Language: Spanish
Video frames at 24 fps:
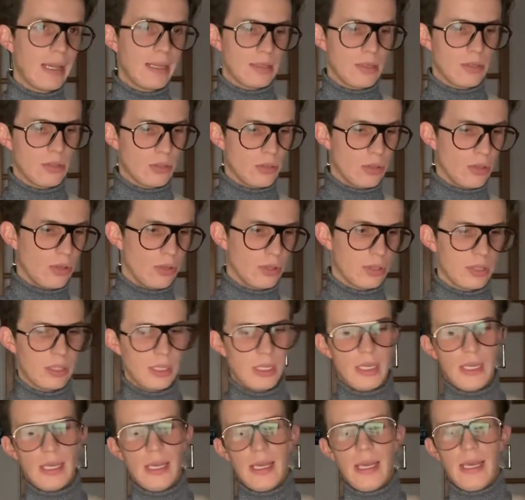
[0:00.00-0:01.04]
esos dos
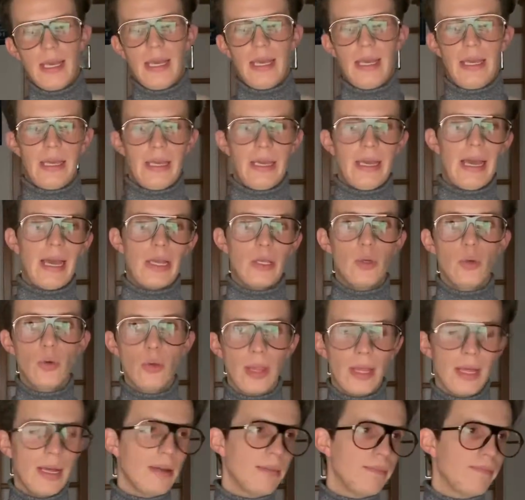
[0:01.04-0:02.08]
eh,
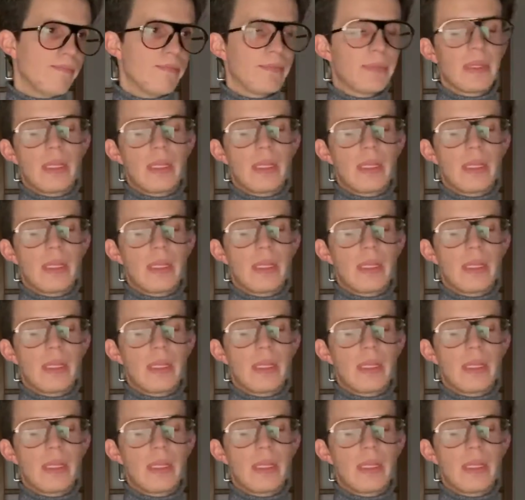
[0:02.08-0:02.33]
ayuda,